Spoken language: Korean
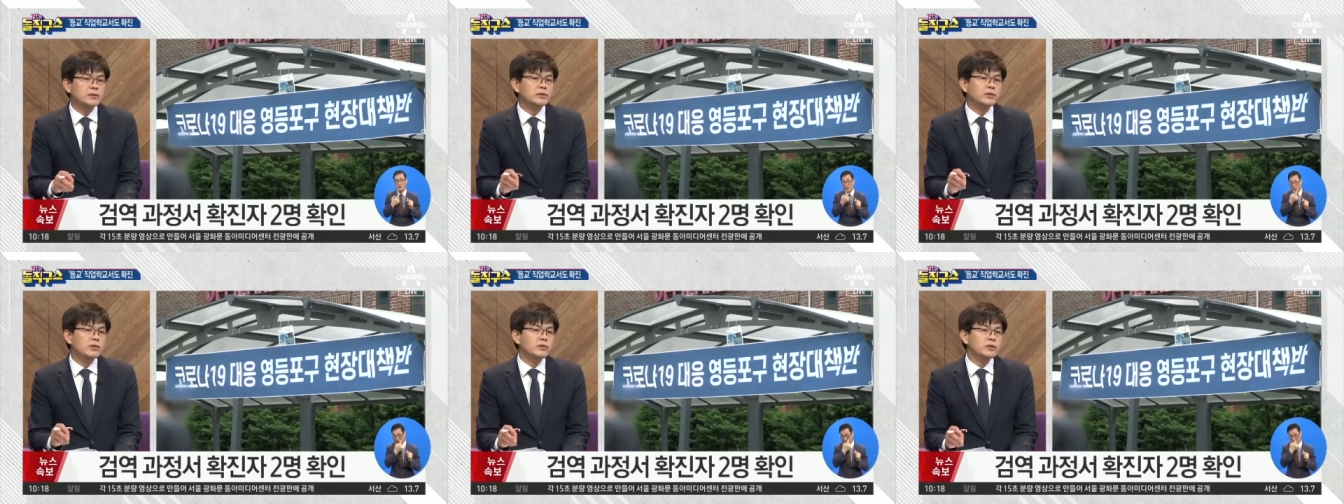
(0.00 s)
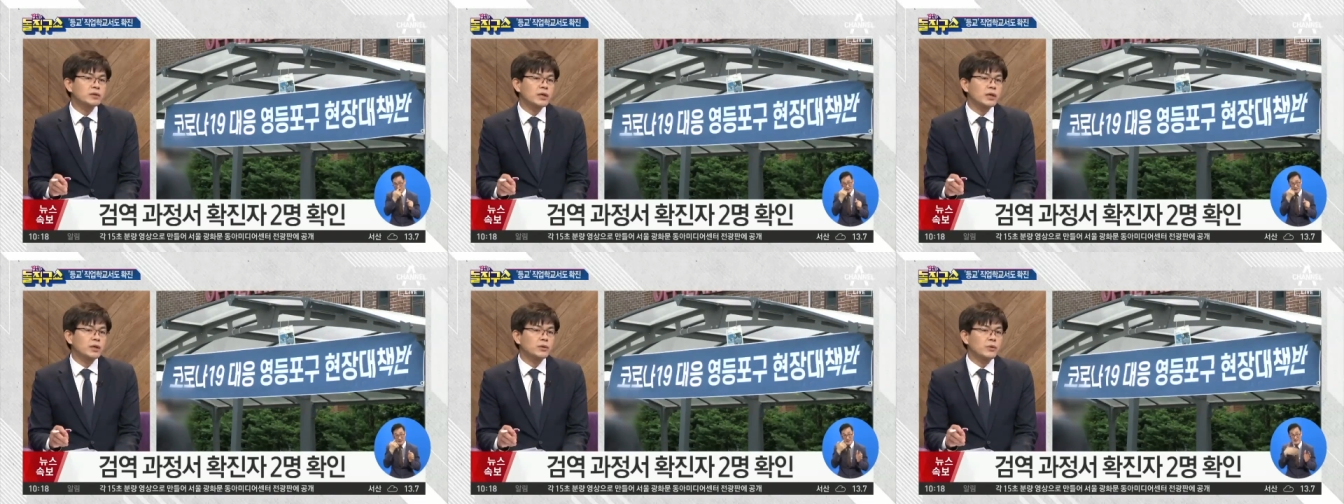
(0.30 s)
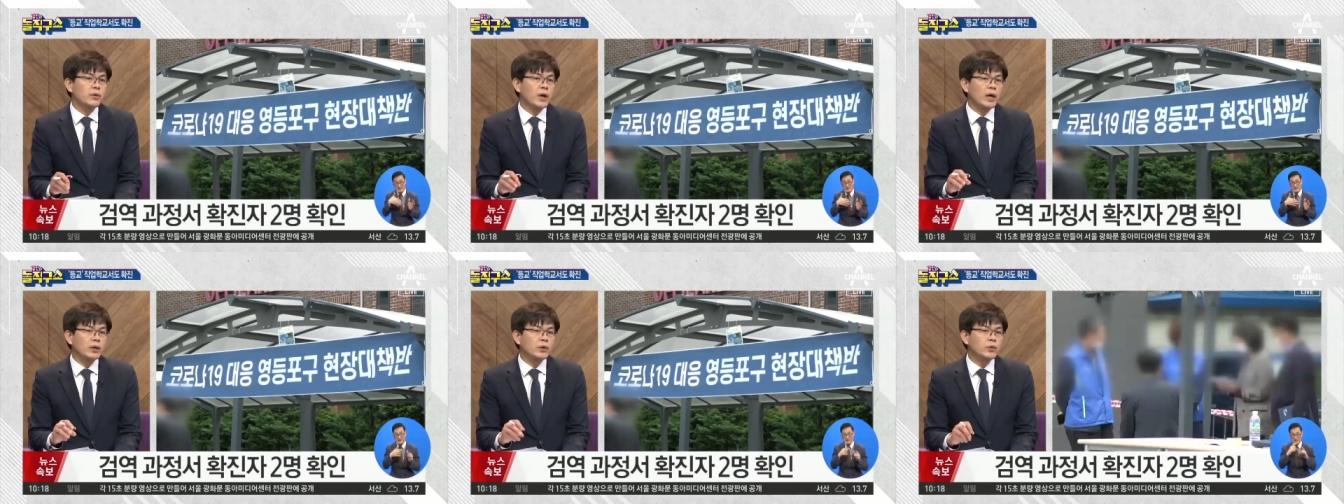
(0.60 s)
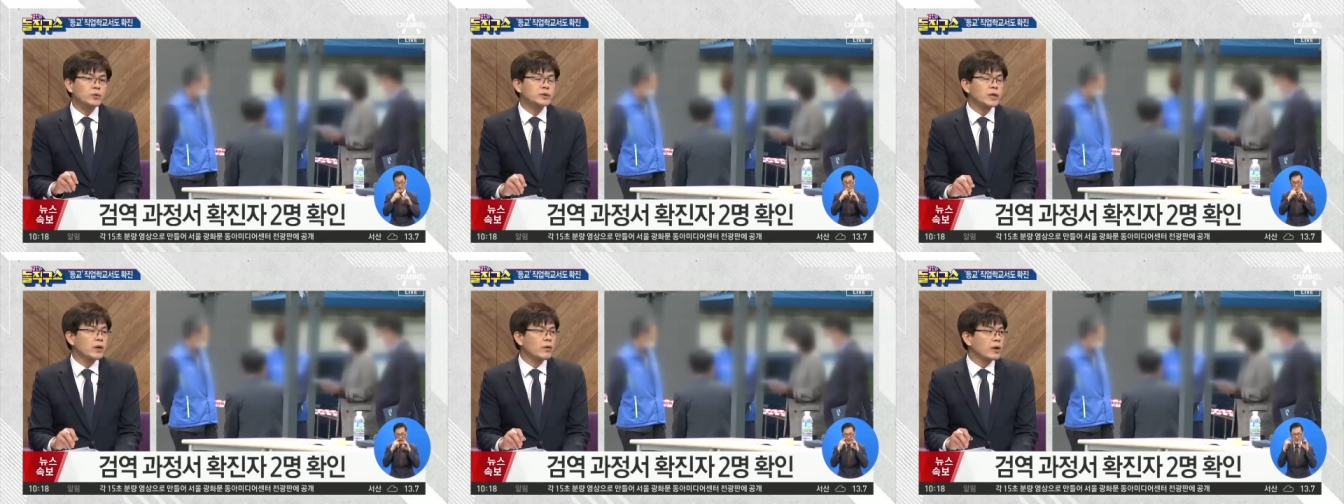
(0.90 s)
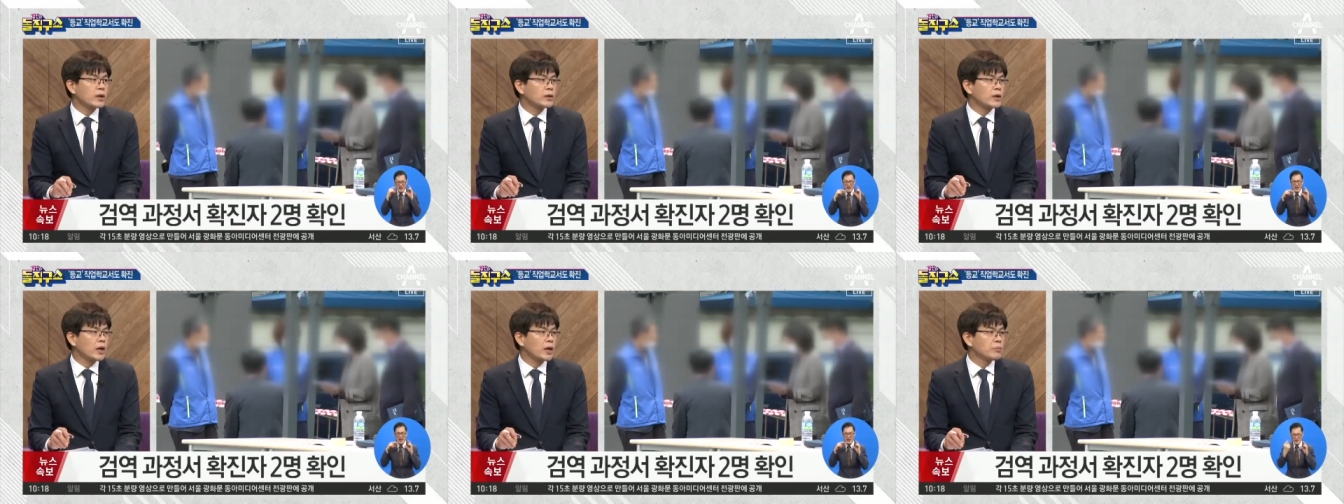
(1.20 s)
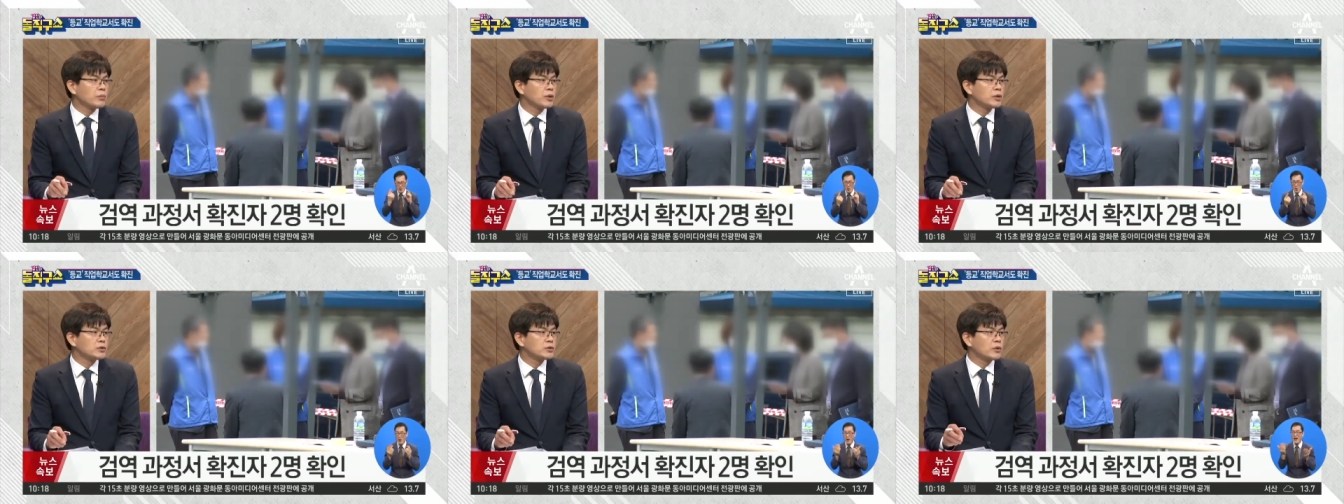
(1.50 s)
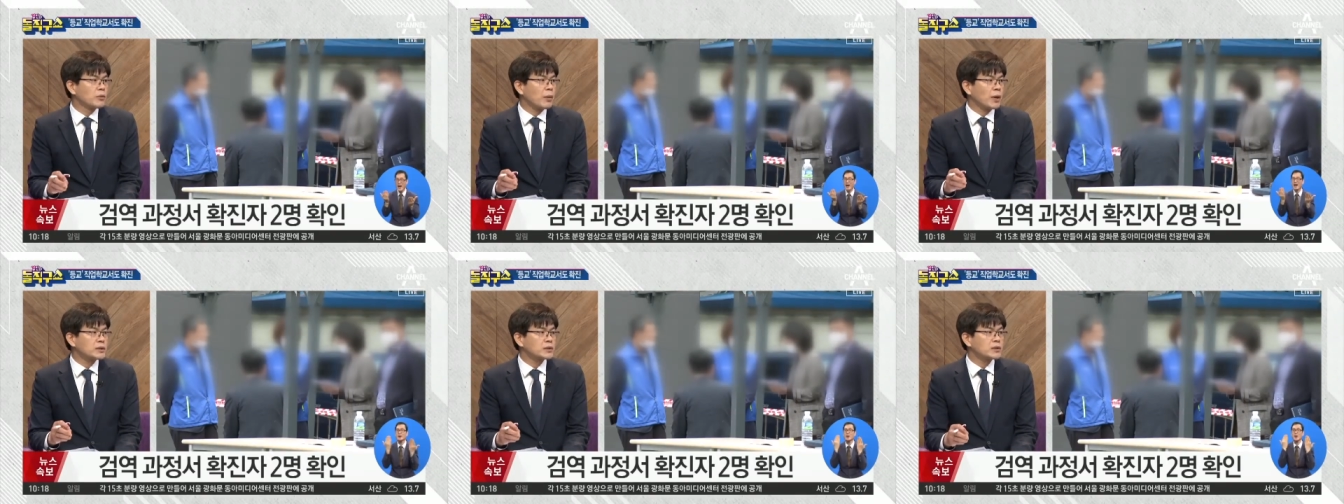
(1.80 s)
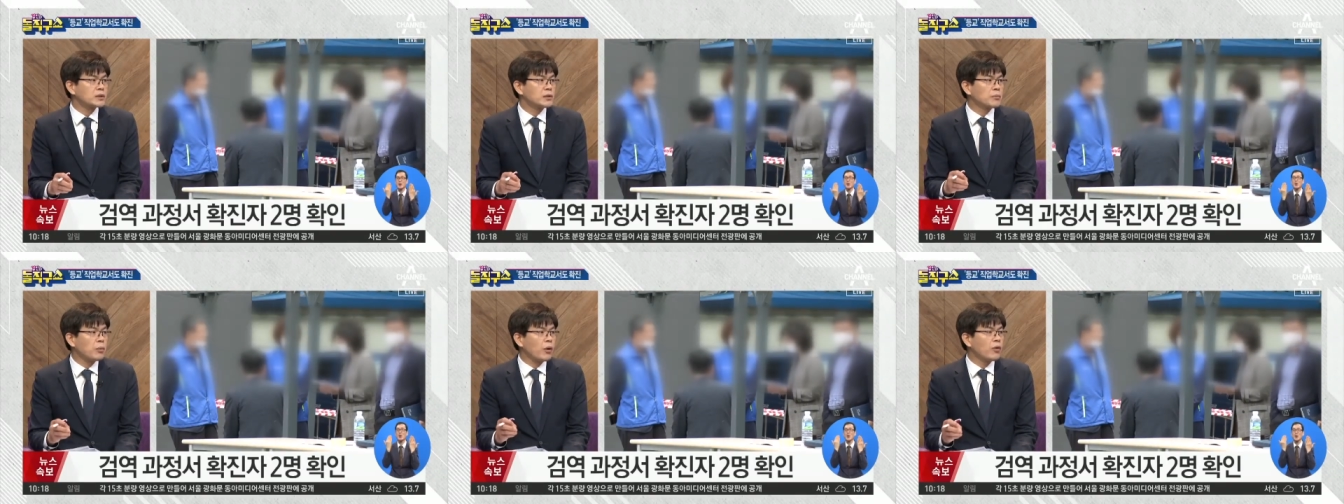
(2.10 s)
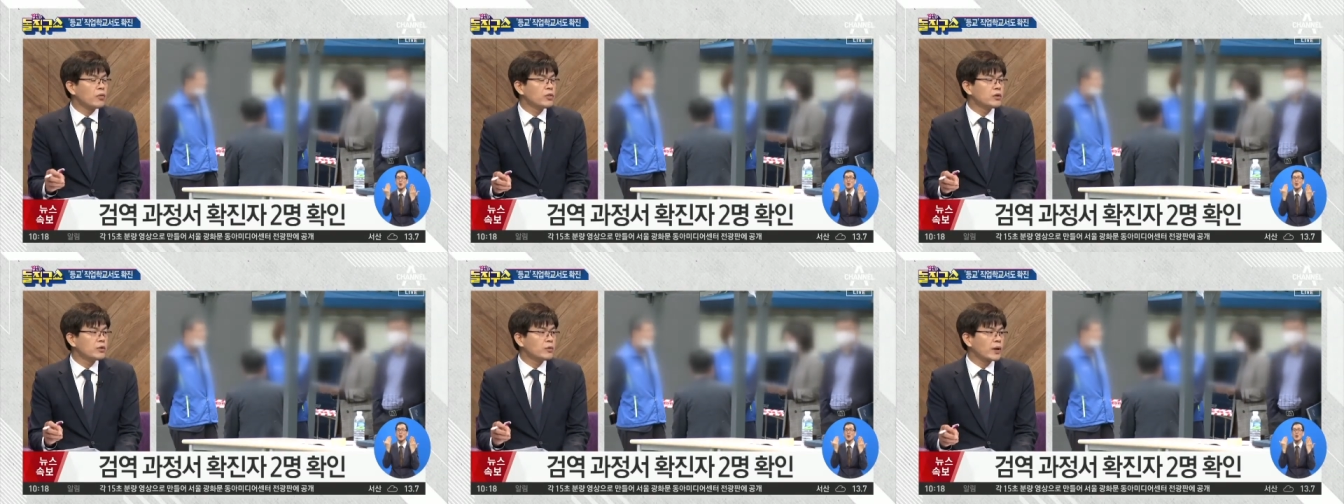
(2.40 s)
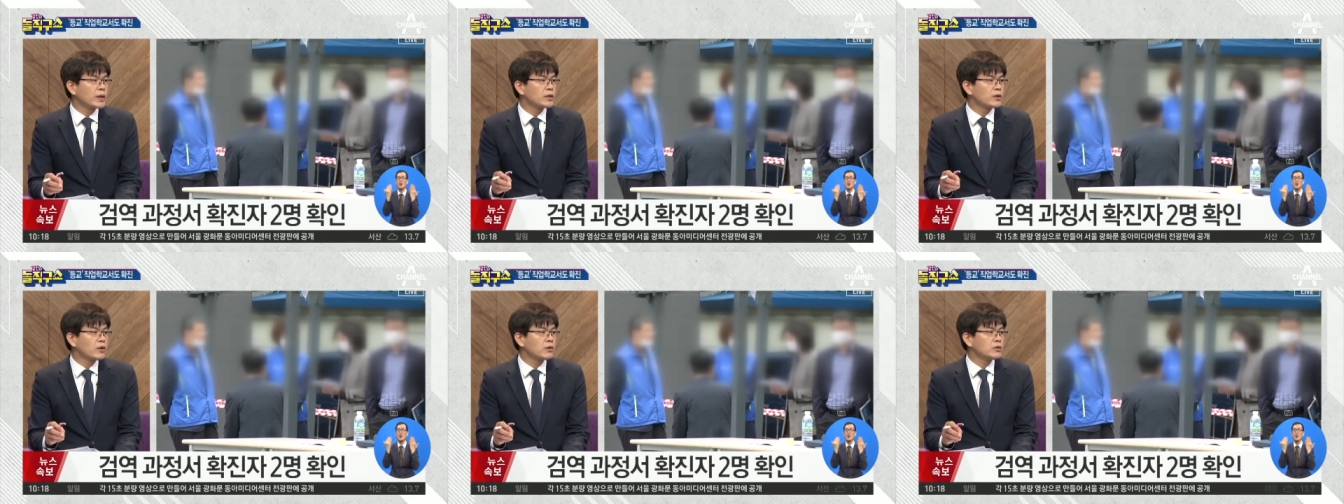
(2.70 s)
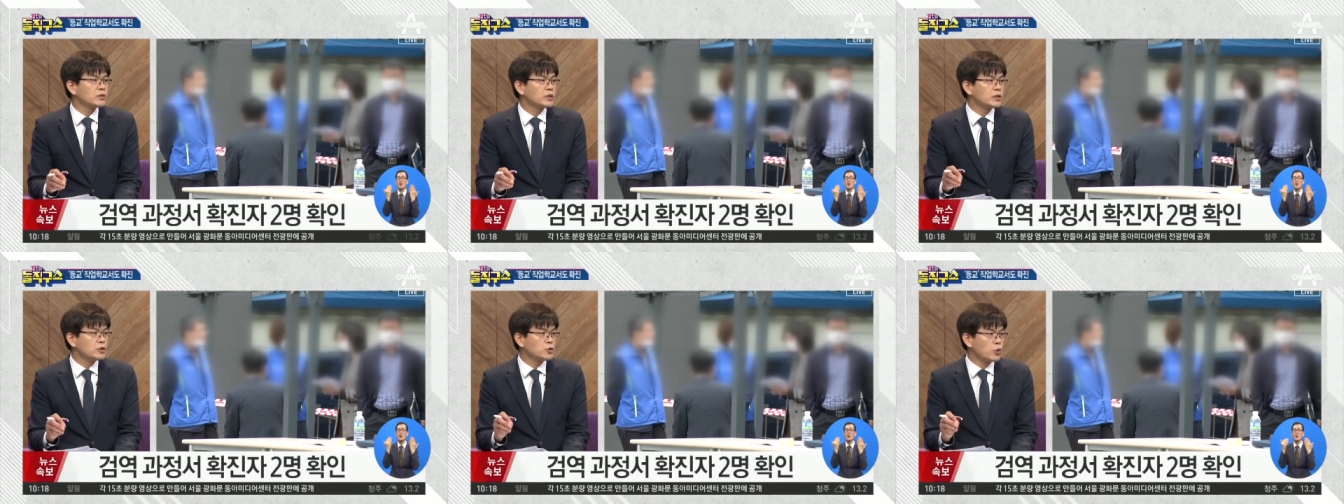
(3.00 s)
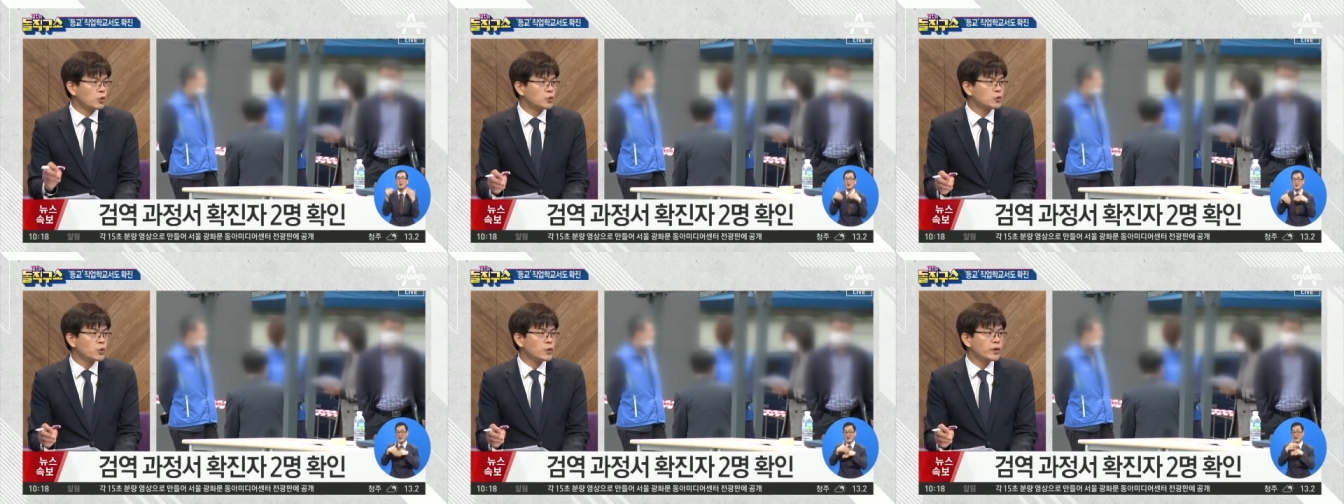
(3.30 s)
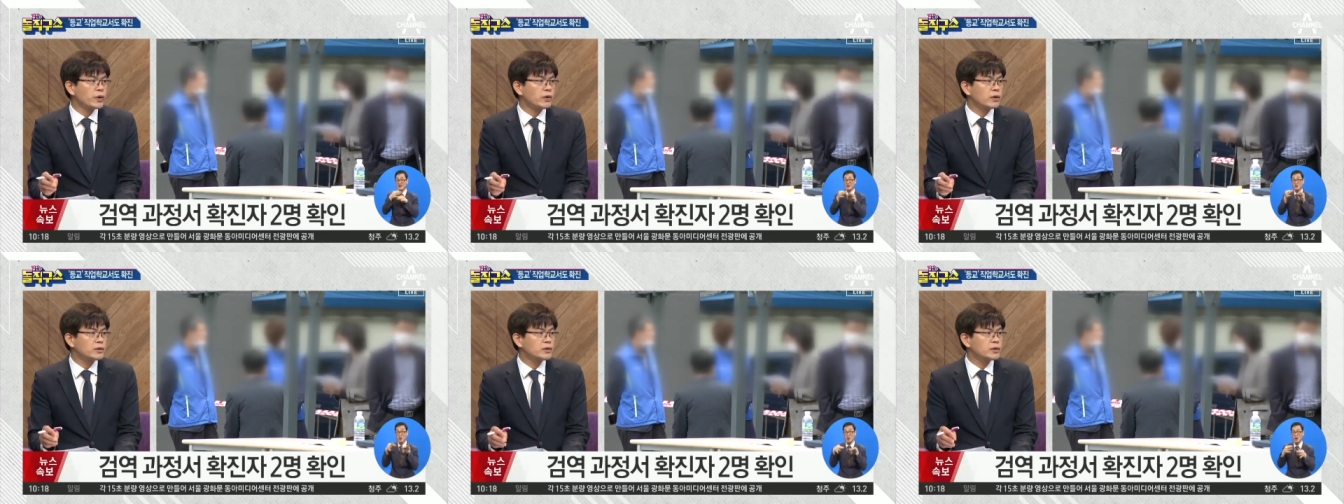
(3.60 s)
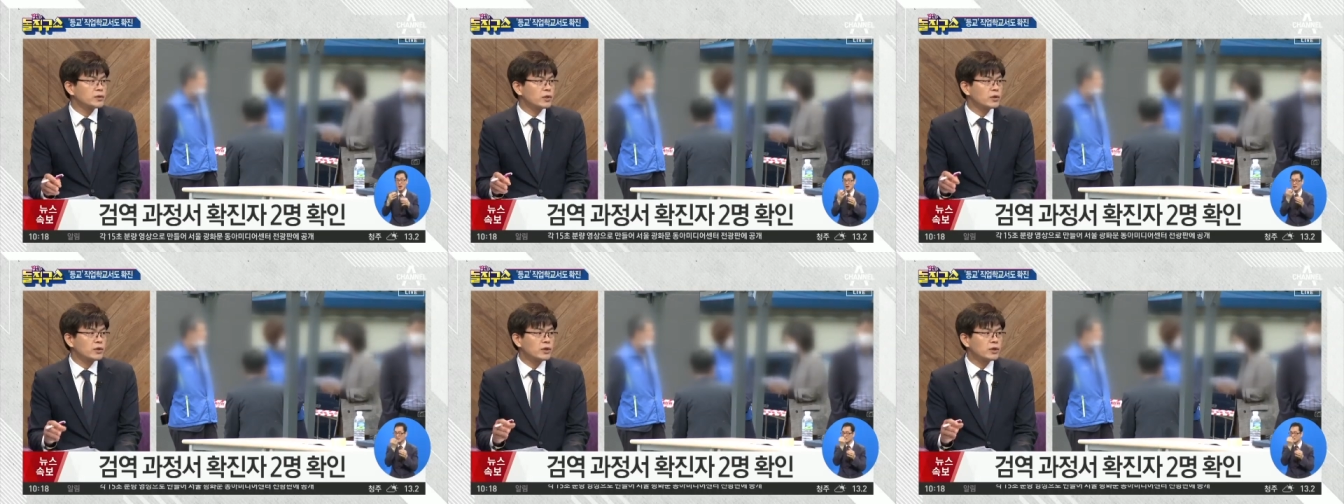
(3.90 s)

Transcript: 썼더라도 학교 생활을 하면서 마스크를 벗는 환경들이 종종 있거든요.